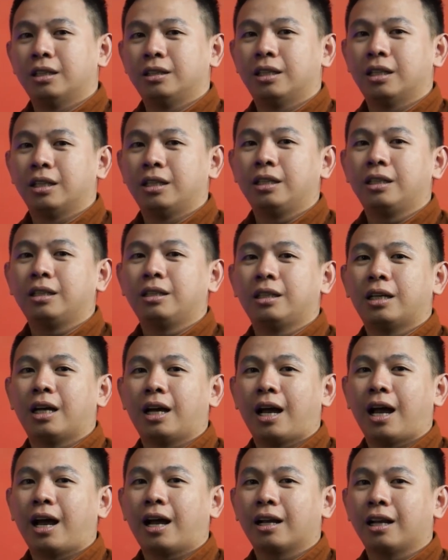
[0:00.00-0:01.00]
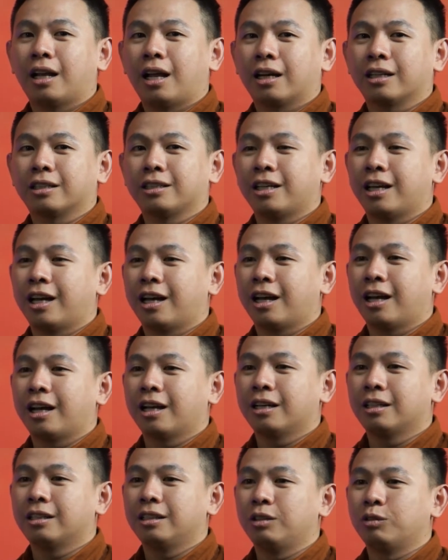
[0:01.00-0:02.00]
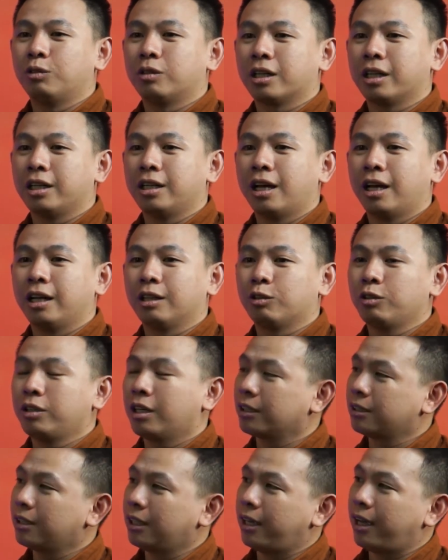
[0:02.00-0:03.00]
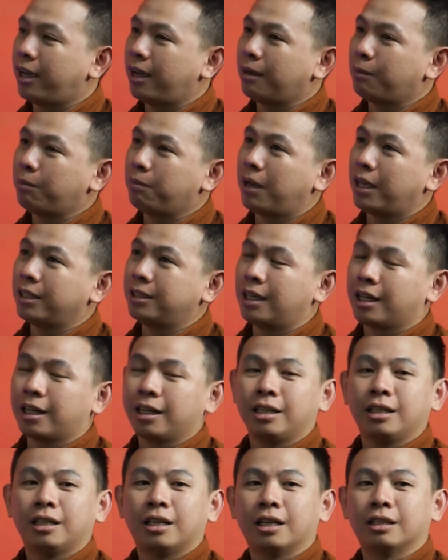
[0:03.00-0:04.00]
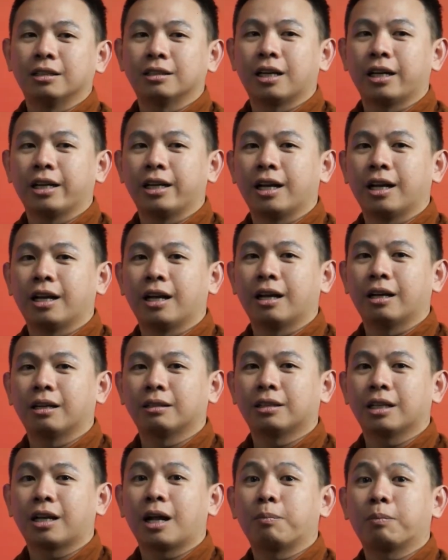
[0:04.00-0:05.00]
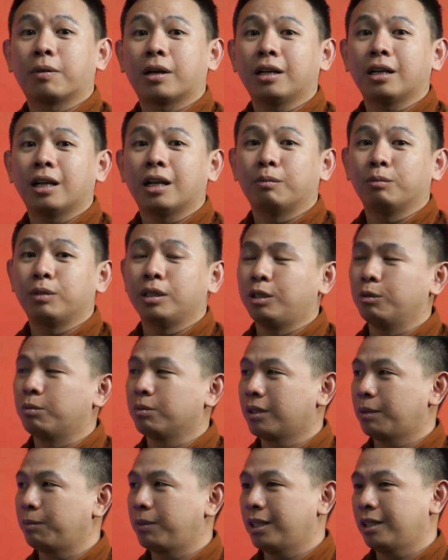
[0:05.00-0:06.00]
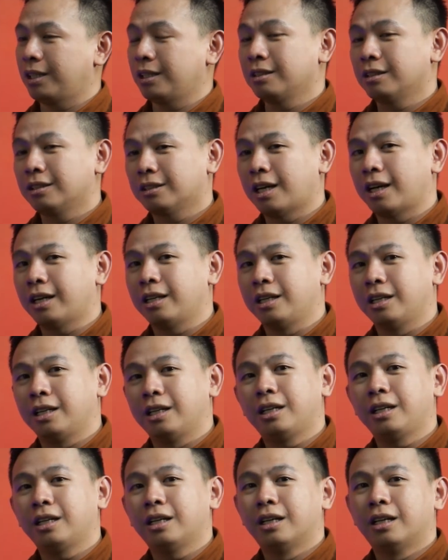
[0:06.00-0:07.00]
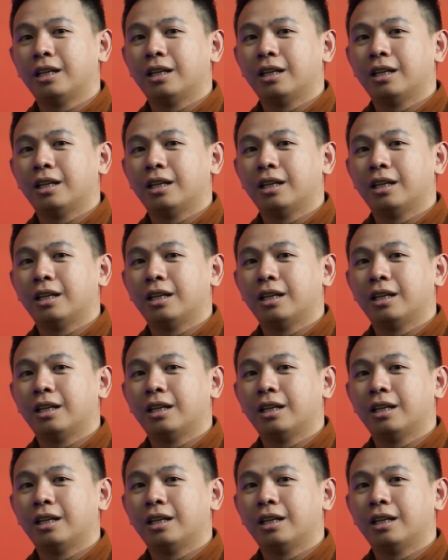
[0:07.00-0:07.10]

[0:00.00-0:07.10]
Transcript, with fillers: Jadi ya akhlaknya di Ukrida itu yang saya pelajarin dan saya terapkan dalam hidup sampai saat ini